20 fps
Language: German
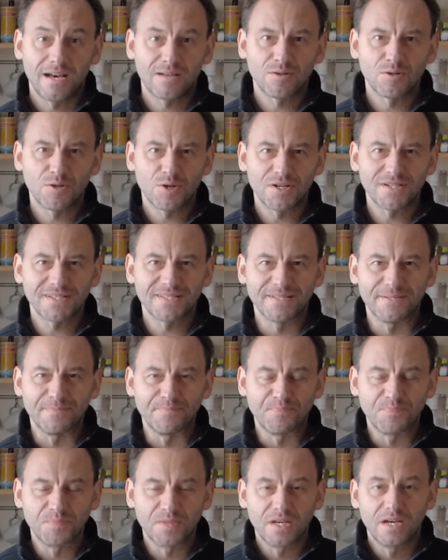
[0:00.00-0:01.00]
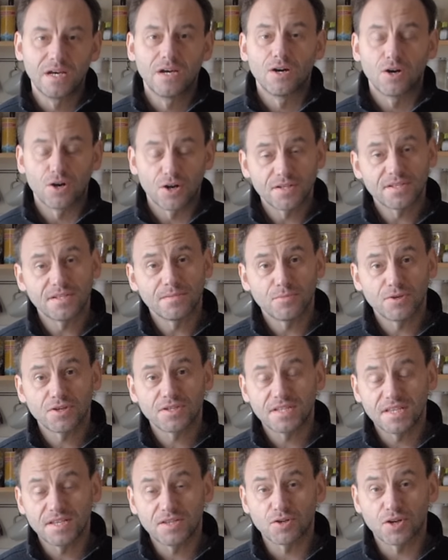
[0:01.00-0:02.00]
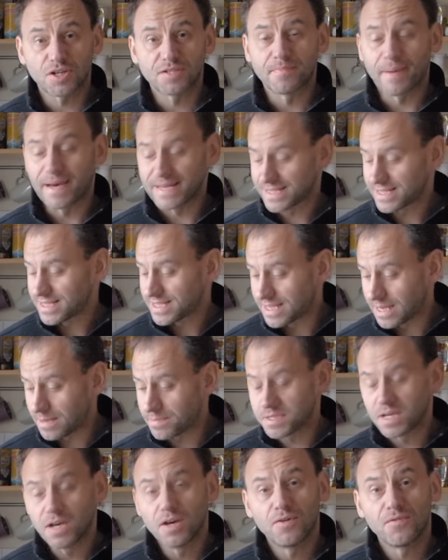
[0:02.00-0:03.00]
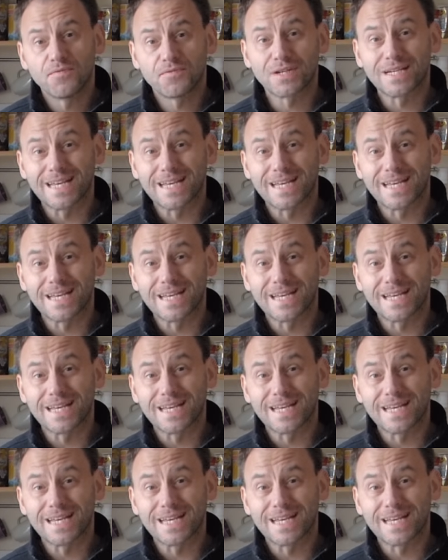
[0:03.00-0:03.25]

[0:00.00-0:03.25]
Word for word: Hallo Leute, heute möchte ich euch mein Rezept